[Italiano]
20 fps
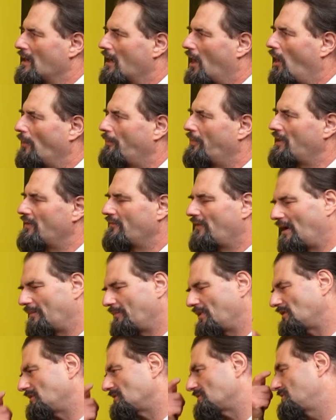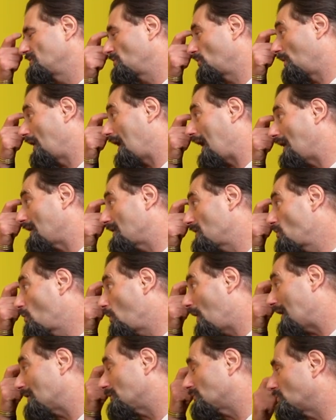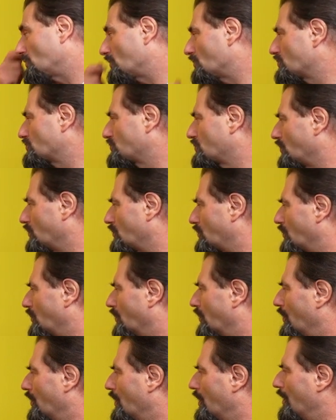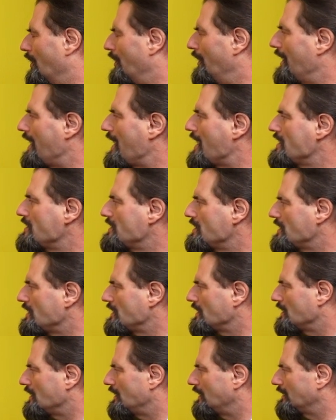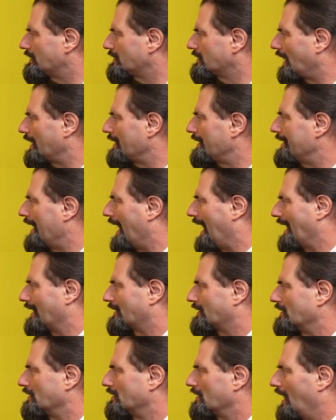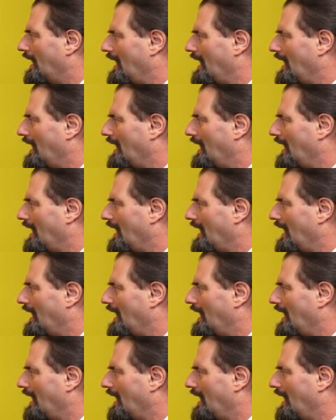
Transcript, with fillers: opere veramente singolari in quanto sono legni intagliati,